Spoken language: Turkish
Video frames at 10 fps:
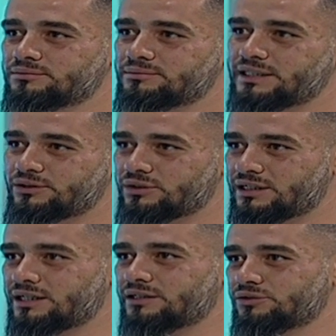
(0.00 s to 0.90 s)
Beni
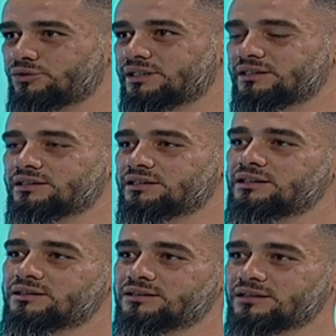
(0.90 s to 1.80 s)
oraya
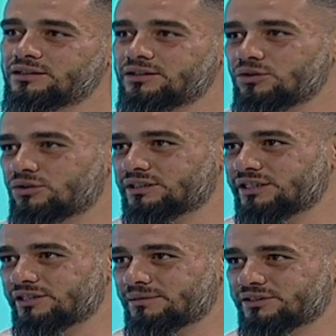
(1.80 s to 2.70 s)
yönlendirdi. Orada
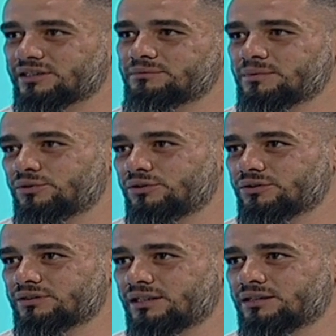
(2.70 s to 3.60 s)
işe başladım ben poligonda.